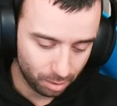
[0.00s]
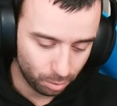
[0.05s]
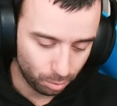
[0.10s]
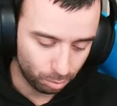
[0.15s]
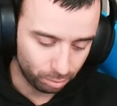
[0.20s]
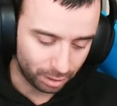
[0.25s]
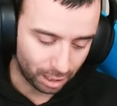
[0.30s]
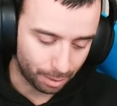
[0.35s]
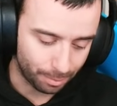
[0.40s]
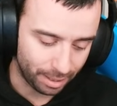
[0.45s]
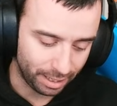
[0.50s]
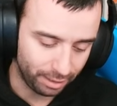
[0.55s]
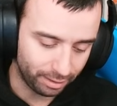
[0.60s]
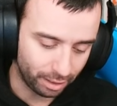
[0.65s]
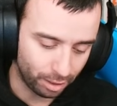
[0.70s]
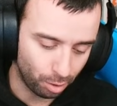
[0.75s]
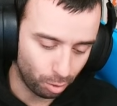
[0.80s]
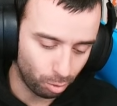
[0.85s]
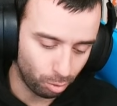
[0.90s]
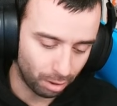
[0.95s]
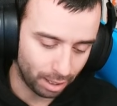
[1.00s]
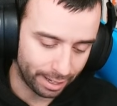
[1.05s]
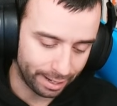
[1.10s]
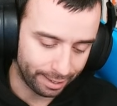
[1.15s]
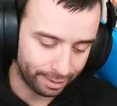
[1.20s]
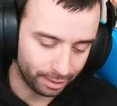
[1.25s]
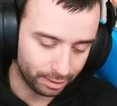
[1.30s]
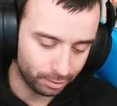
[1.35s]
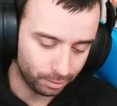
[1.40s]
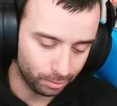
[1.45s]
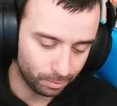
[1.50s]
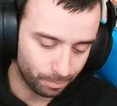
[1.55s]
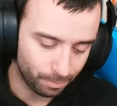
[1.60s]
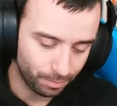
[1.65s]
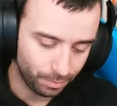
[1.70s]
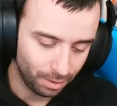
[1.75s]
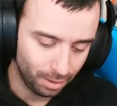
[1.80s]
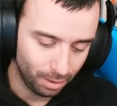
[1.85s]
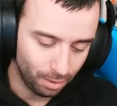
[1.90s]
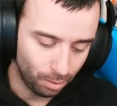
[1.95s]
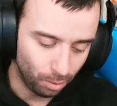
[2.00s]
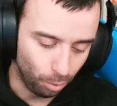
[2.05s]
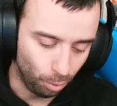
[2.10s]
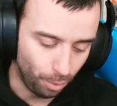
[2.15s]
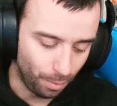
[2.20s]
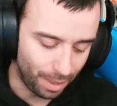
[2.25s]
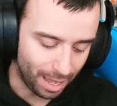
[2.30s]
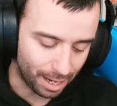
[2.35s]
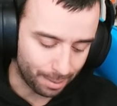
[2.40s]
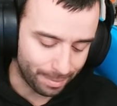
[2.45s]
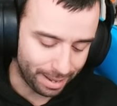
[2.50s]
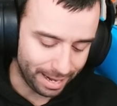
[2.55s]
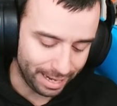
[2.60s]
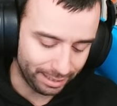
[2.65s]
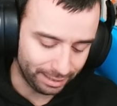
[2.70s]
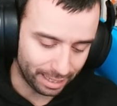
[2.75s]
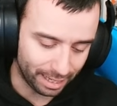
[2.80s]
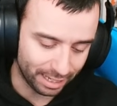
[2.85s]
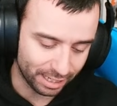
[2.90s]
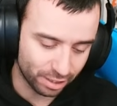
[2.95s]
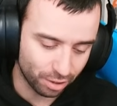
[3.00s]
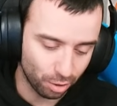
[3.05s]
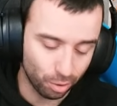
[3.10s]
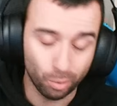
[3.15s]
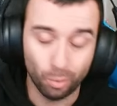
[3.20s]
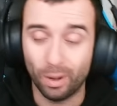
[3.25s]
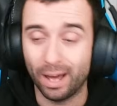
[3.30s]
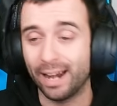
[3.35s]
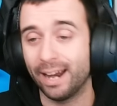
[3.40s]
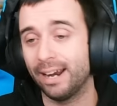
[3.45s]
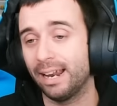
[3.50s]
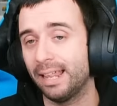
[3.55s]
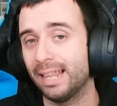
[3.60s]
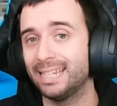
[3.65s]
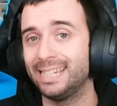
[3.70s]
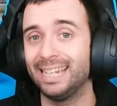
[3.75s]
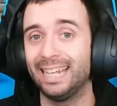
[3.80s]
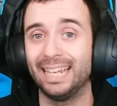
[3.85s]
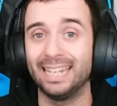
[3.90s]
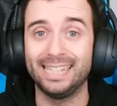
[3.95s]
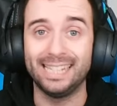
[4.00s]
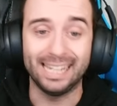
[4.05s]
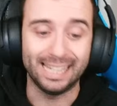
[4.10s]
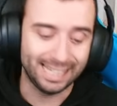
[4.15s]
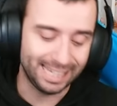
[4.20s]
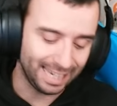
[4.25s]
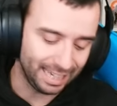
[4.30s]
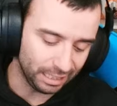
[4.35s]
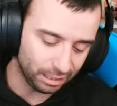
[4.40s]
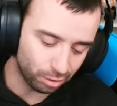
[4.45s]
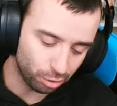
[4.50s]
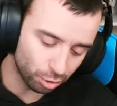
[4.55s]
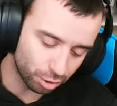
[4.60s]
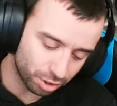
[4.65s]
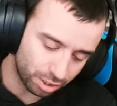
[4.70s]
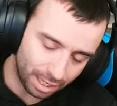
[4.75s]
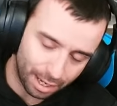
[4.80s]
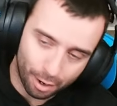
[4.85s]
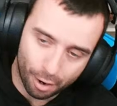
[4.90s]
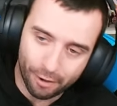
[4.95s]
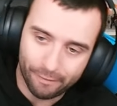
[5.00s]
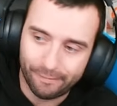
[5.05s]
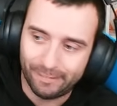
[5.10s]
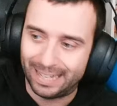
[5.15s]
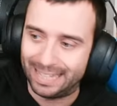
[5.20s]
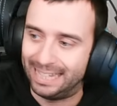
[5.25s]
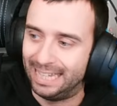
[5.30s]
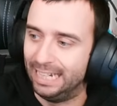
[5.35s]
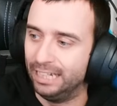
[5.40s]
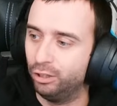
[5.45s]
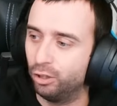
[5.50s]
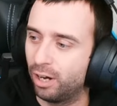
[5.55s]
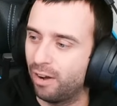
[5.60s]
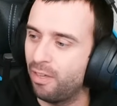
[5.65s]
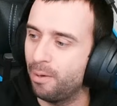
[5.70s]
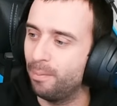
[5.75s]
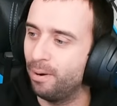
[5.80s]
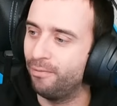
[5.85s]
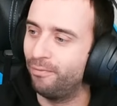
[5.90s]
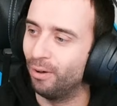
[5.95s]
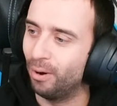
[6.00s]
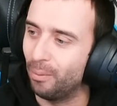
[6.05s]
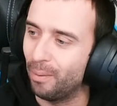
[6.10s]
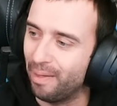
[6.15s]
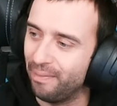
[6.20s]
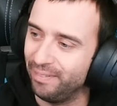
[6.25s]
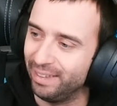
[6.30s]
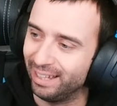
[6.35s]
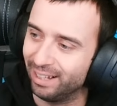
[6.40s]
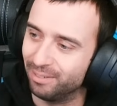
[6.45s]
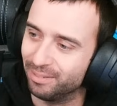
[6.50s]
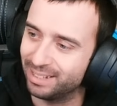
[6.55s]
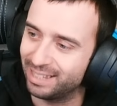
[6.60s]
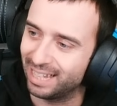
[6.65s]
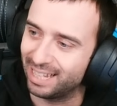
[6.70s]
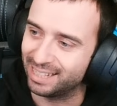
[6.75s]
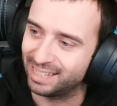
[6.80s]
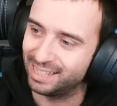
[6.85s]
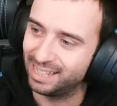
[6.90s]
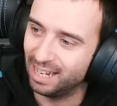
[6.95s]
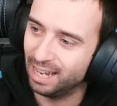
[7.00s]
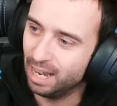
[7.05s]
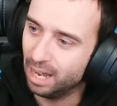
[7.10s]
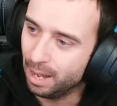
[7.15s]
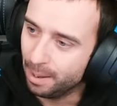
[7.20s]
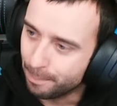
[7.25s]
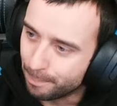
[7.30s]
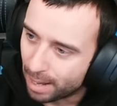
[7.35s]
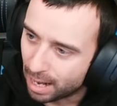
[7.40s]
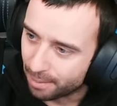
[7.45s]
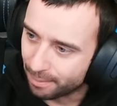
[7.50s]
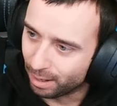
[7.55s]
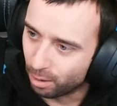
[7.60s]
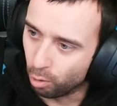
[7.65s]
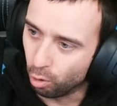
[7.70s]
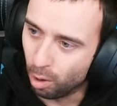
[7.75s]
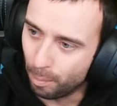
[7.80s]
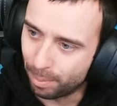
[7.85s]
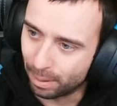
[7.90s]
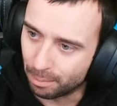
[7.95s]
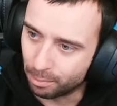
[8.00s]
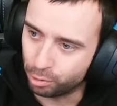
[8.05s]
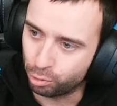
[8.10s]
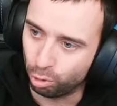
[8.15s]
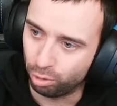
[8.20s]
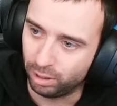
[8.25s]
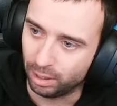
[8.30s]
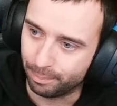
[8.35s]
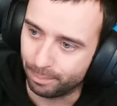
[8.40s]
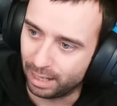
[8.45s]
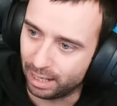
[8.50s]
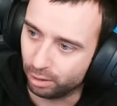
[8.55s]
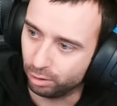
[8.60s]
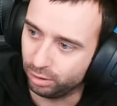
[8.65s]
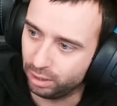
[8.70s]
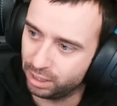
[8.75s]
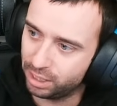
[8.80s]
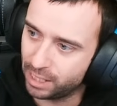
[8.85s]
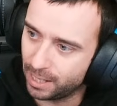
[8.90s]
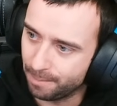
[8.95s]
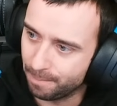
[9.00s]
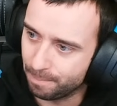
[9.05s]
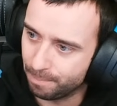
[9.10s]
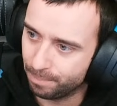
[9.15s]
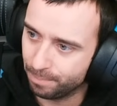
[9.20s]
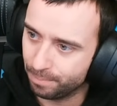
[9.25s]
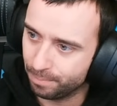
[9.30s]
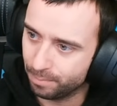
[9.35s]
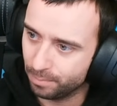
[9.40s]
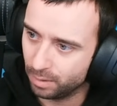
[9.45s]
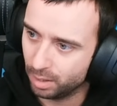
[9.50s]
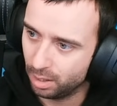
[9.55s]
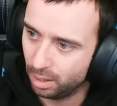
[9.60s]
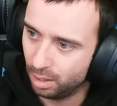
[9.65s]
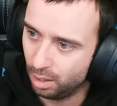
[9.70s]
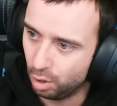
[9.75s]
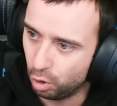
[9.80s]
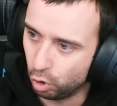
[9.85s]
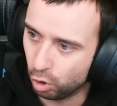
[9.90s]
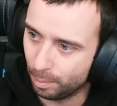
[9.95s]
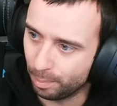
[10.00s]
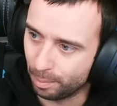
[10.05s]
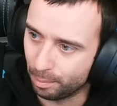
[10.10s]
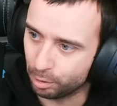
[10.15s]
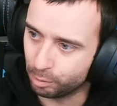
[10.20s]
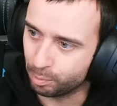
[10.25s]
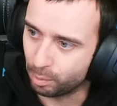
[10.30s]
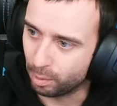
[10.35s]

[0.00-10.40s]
Un Darmanitan no juega nada, tío un Darmanitan es no jugar a nada Así que GG, 2-0, facilito Gracias por el follow, Andy, ¿cómo estás? Vale, a ver, luego probamos tu team, ¿vale, Cotitze? Luego podemos